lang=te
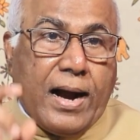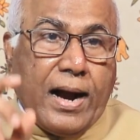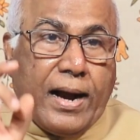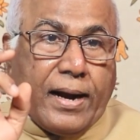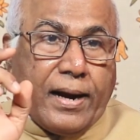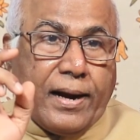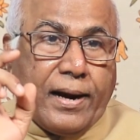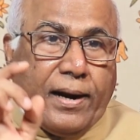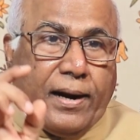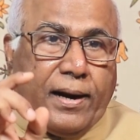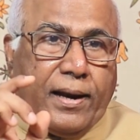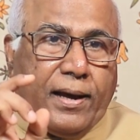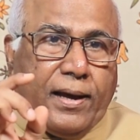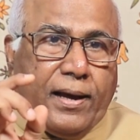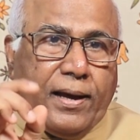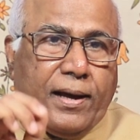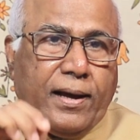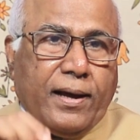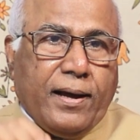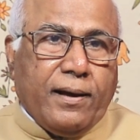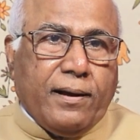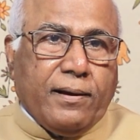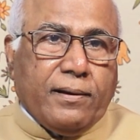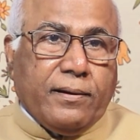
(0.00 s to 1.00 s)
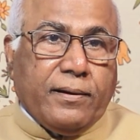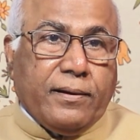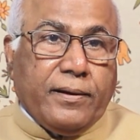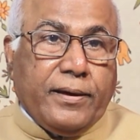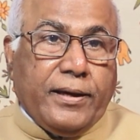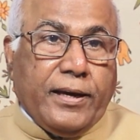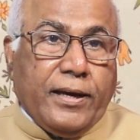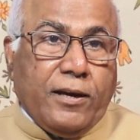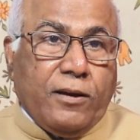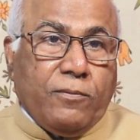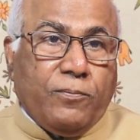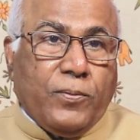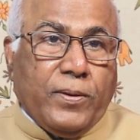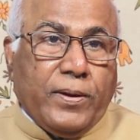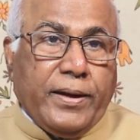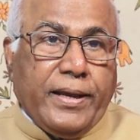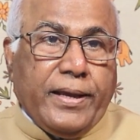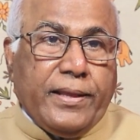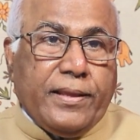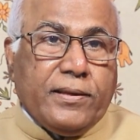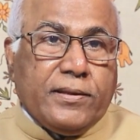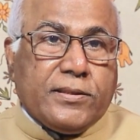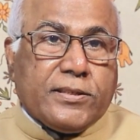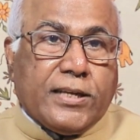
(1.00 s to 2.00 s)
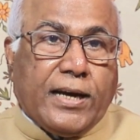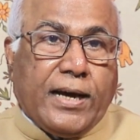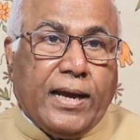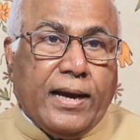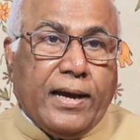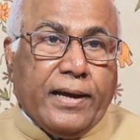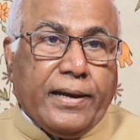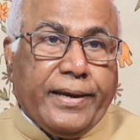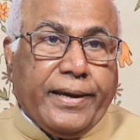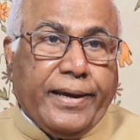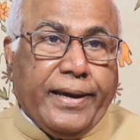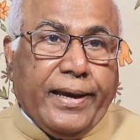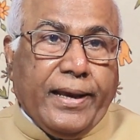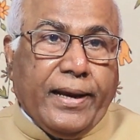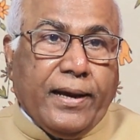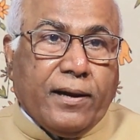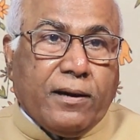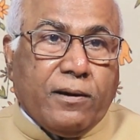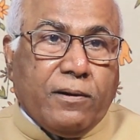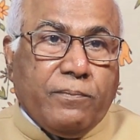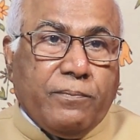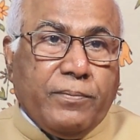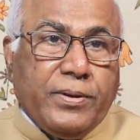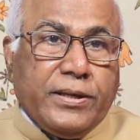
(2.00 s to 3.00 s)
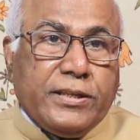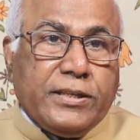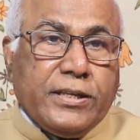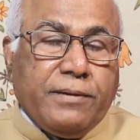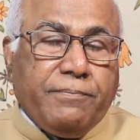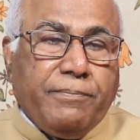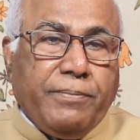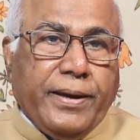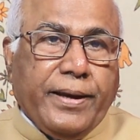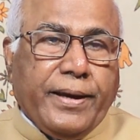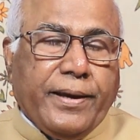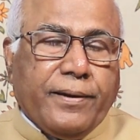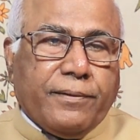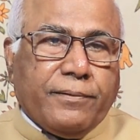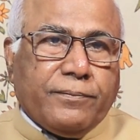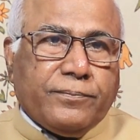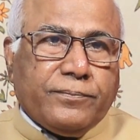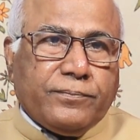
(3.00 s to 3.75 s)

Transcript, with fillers: అక్కడ గెలుపు అనేది చాలా కీలకం బీజేపీకి